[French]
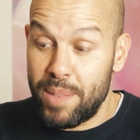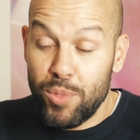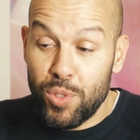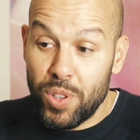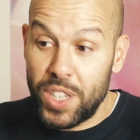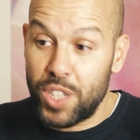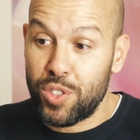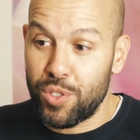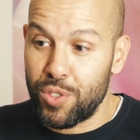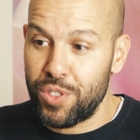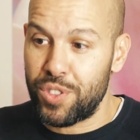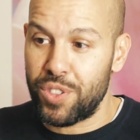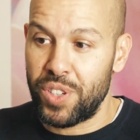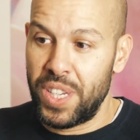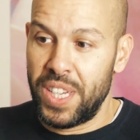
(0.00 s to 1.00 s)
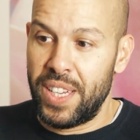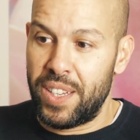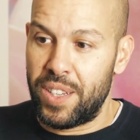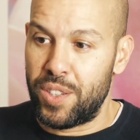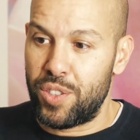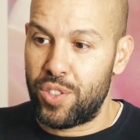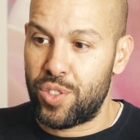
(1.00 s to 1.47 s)
que les choses
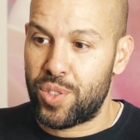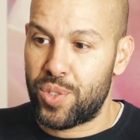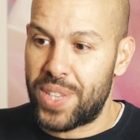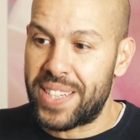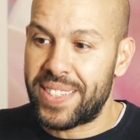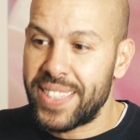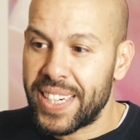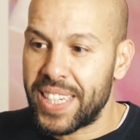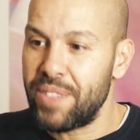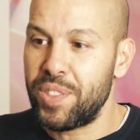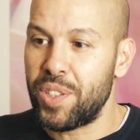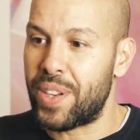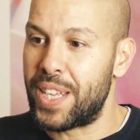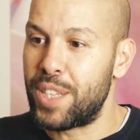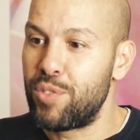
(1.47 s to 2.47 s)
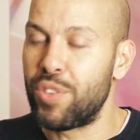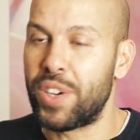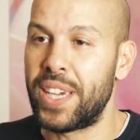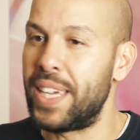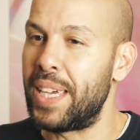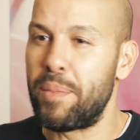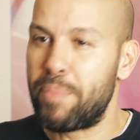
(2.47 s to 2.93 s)
s'inscrivent dans la
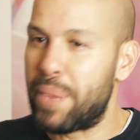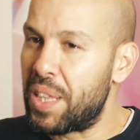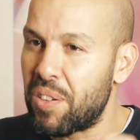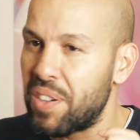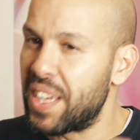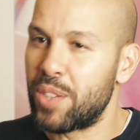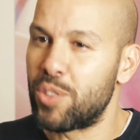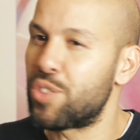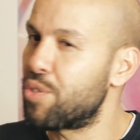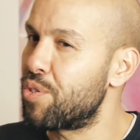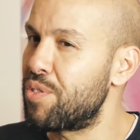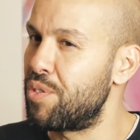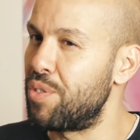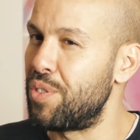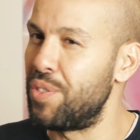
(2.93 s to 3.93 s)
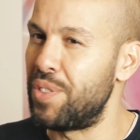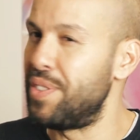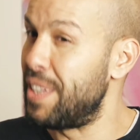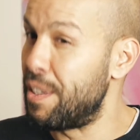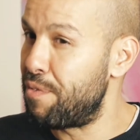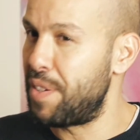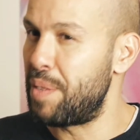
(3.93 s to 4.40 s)
durée et pas dans quelque chose
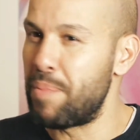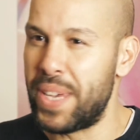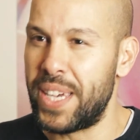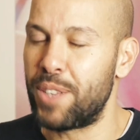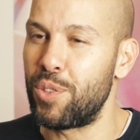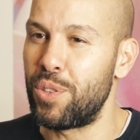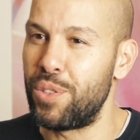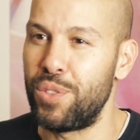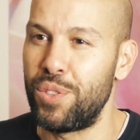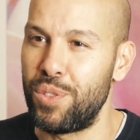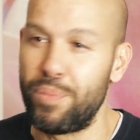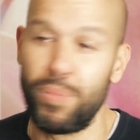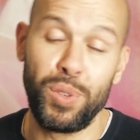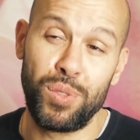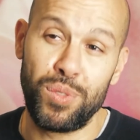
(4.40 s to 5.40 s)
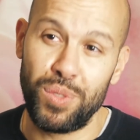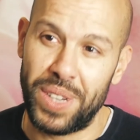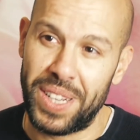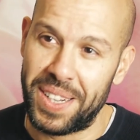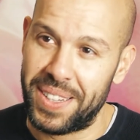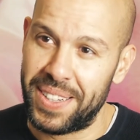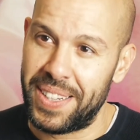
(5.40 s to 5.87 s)
d'éphémère, de ponctuel.